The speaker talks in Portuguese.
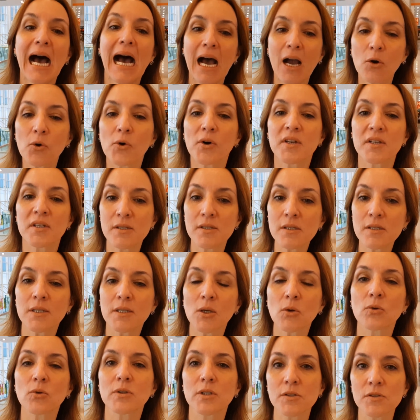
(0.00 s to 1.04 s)
Agora,
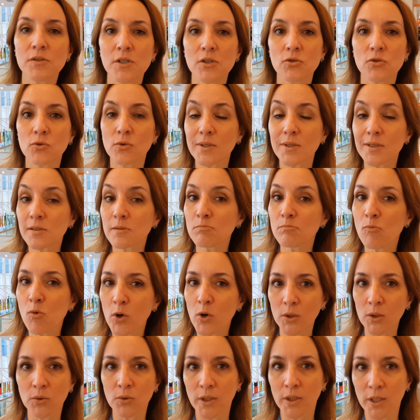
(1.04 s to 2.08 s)
existem outras questões
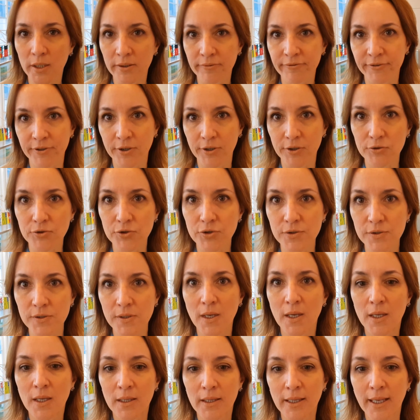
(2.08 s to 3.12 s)
muito relevantes.
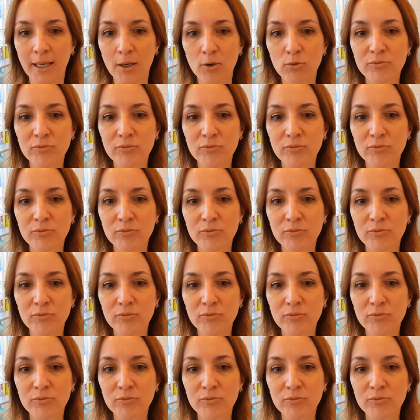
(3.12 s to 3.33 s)
Né?